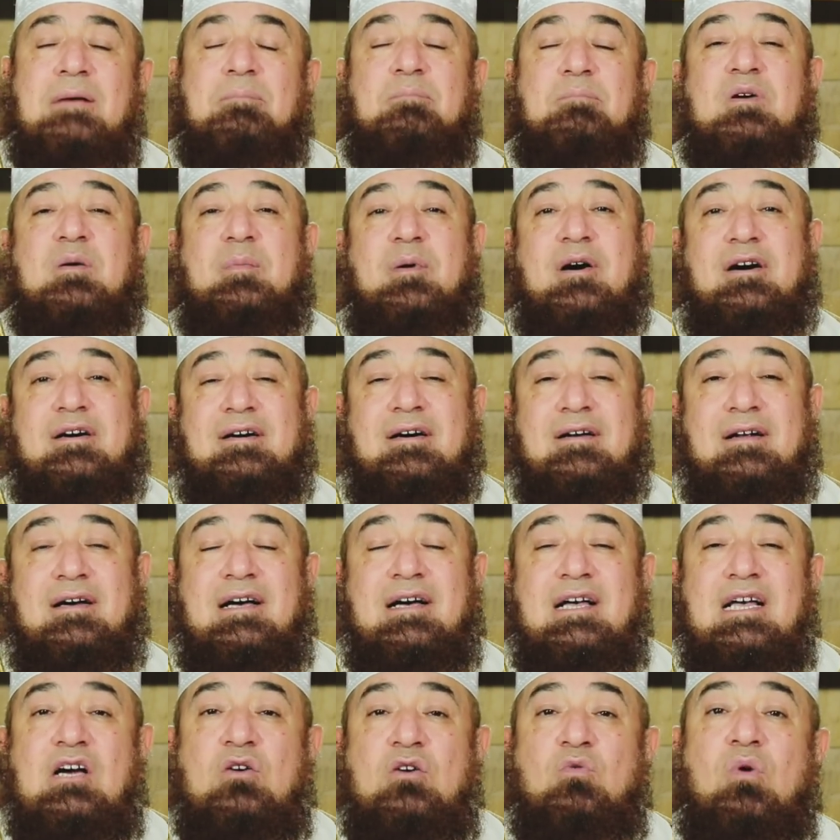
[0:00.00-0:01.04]
ببقرة
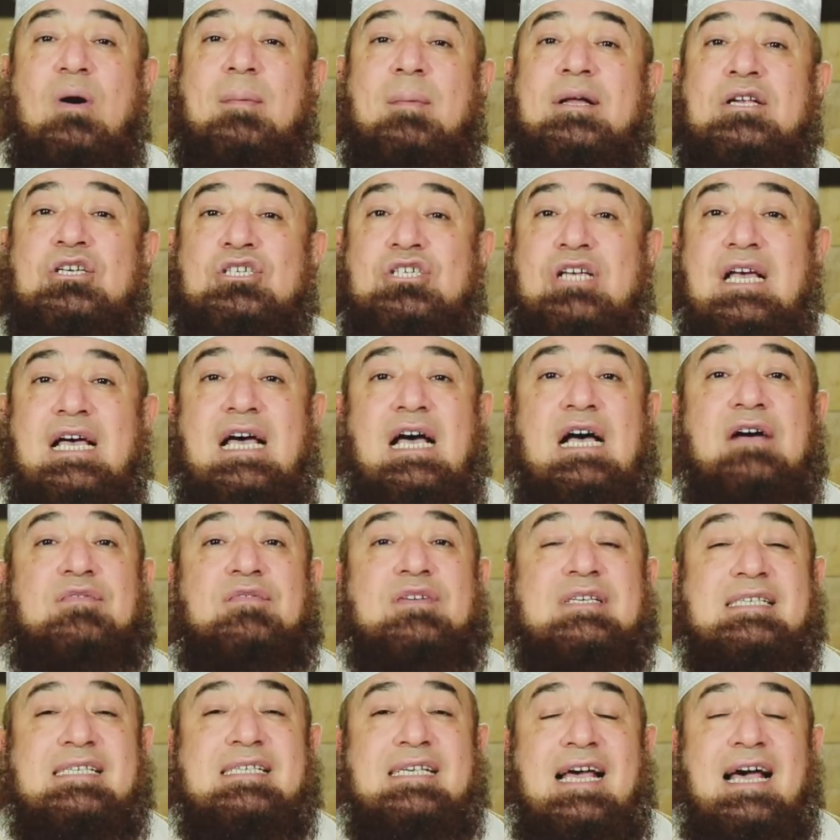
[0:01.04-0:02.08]
ومن جاء في
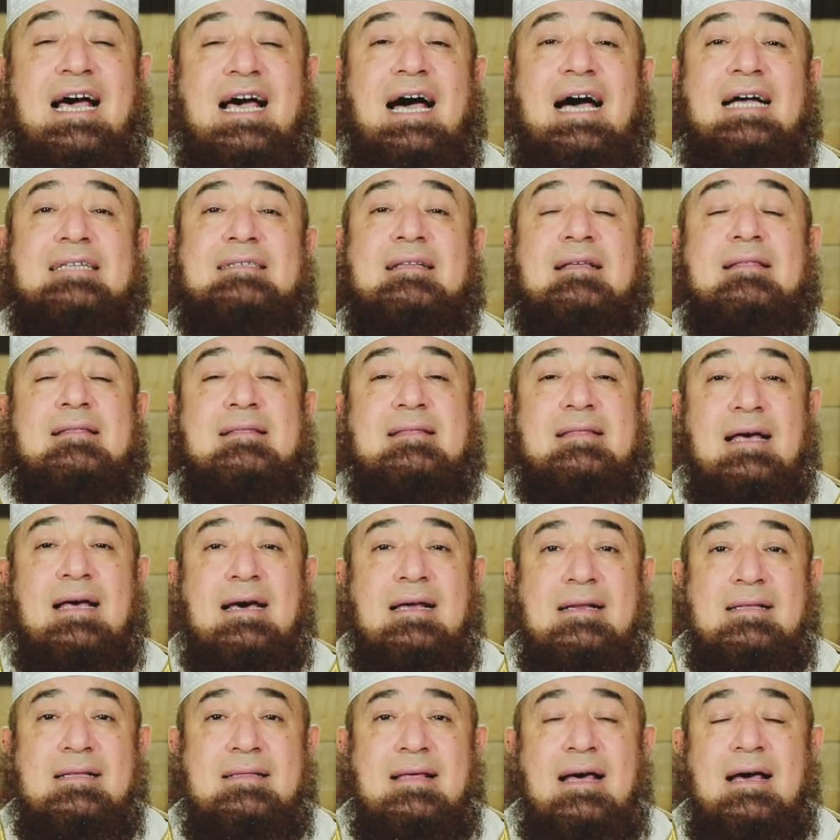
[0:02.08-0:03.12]
الساعة
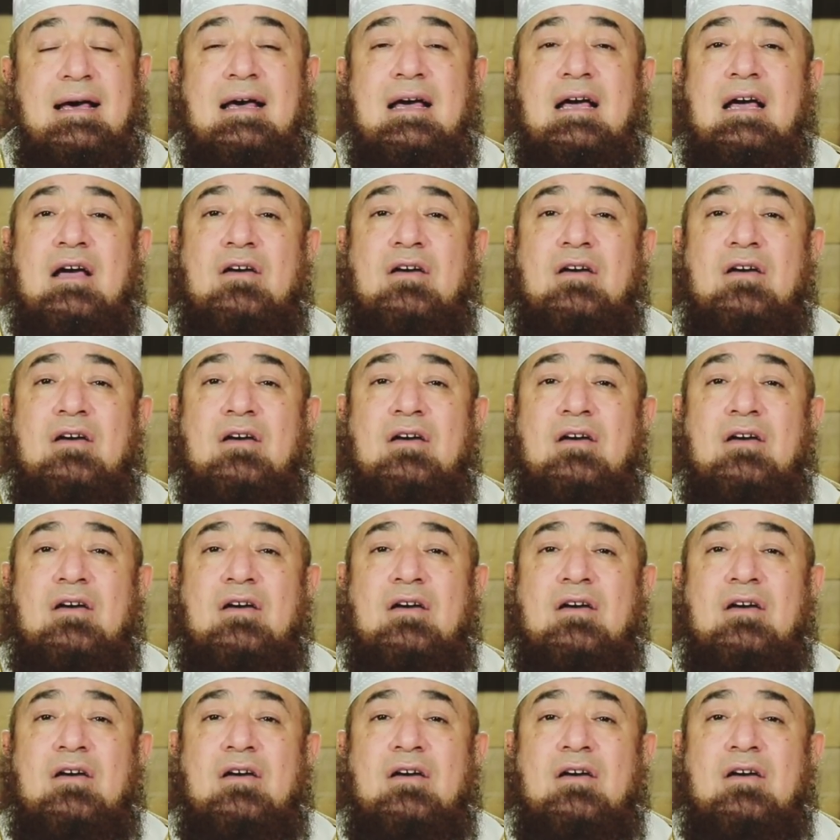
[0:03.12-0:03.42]
الثالثة